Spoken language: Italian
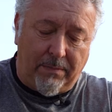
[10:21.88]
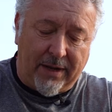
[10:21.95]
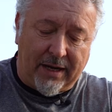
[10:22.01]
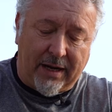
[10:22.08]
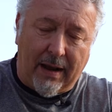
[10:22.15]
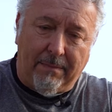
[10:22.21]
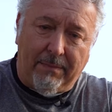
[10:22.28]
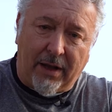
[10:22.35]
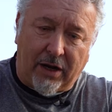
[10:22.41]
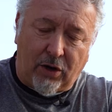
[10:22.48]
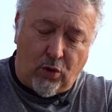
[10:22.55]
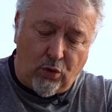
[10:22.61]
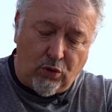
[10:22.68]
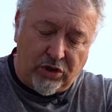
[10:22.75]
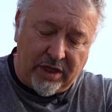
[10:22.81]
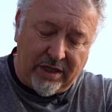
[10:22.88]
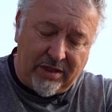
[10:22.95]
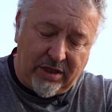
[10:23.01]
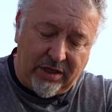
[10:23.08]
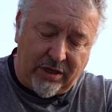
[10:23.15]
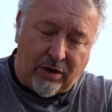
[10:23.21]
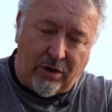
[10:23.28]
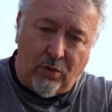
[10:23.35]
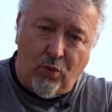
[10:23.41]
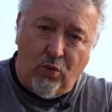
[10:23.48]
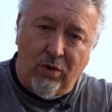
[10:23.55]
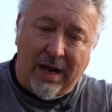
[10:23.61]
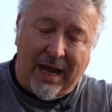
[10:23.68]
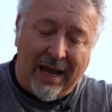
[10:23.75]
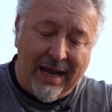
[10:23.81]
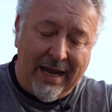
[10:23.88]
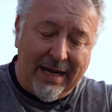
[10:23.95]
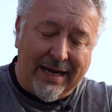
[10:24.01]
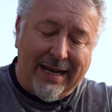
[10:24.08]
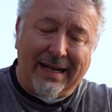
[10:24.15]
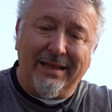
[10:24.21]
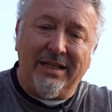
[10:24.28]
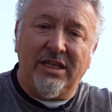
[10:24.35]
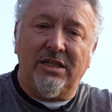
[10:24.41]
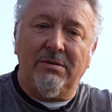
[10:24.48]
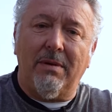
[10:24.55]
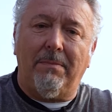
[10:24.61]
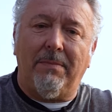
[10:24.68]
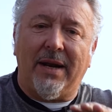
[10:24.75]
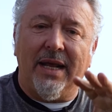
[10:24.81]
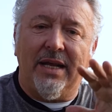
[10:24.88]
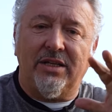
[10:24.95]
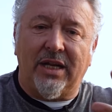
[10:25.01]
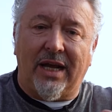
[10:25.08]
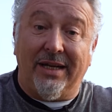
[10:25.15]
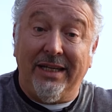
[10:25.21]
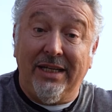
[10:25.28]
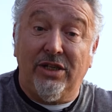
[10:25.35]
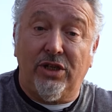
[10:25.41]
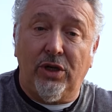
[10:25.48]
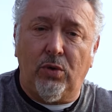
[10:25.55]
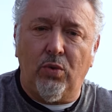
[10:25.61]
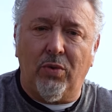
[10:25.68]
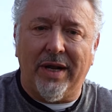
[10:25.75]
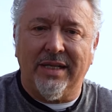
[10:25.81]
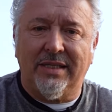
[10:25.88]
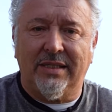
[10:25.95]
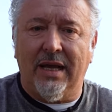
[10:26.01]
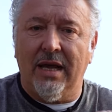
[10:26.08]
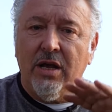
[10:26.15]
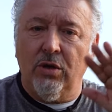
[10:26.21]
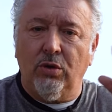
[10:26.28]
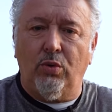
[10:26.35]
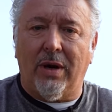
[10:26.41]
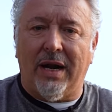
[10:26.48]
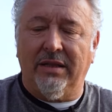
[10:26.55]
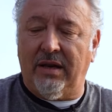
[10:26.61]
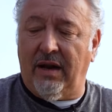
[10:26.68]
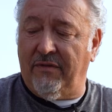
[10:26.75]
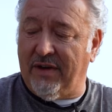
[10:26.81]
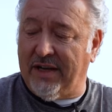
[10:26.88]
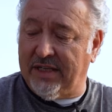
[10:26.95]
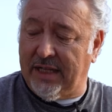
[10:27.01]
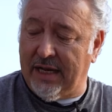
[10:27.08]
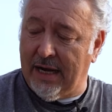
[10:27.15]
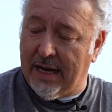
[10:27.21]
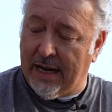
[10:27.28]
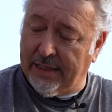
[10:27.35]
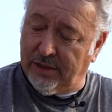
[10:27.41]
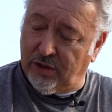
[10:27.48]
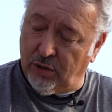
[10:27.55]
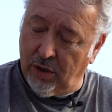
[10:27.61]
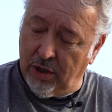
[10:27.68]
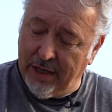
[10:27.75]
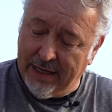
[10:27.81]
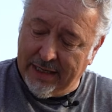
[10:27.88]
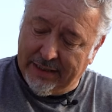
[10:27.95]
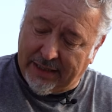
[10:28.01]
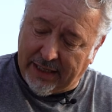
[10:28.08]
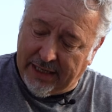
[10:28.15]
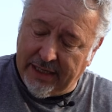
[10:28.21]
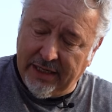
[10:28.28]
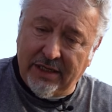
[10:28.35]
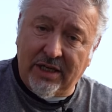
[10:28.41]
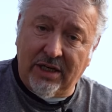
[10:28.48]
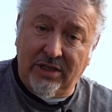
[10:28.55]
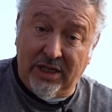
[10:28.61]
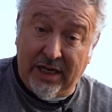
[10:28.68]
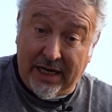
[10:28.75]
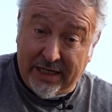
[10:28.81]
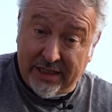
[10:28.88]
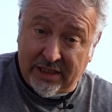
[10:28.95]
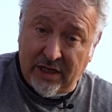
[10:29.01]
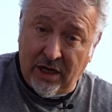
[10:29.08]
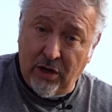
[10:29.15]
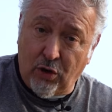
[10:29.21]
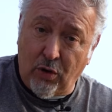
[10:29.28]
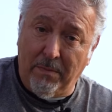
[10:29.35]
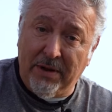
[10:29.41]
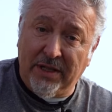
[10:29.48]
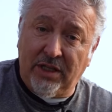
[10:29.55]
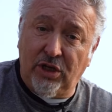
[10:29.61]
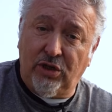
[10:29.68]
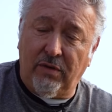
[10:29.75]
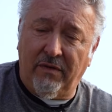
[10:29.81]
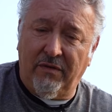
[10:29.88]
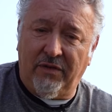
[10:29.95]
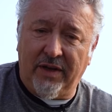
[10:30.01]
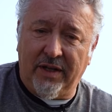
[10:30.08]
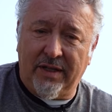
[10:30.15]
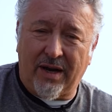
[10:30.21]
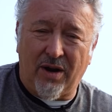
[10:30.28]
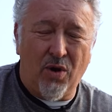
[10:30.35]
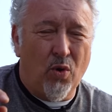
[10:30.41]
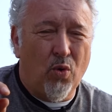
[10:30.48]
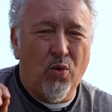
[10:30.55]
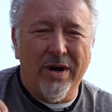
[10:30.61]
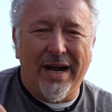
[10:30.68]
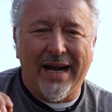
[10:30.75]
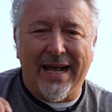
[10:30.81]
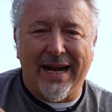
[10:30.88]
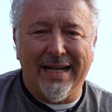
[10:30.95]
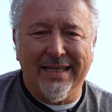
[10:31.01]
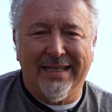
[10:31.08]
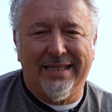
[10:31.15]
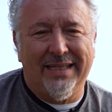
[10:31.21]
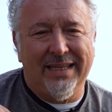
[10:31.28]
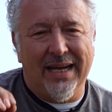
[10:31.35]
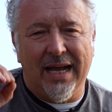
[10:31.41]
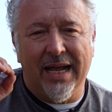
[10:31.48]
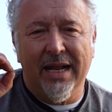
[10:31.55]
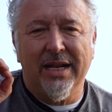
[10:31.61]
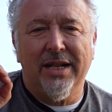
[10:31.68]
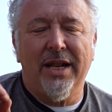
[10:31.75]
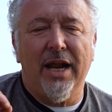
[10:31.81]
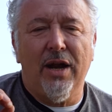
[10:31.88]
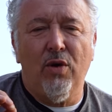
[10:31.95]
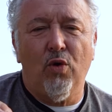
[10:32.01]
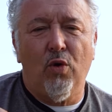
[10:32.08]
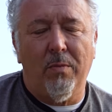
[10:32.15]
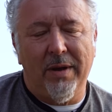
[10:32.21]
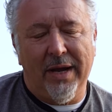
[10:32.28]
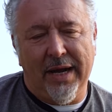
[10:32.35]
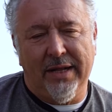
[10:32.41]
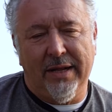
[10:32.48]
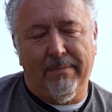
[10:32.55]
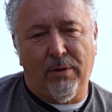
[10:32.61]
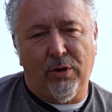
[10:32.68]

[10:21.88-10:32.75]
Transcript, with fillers: perché? Per consentire una grandissima presa in sicurezza durante le fasi del lancio. Trinis Jinx Competition Feeder, una garanzia nel nome e nel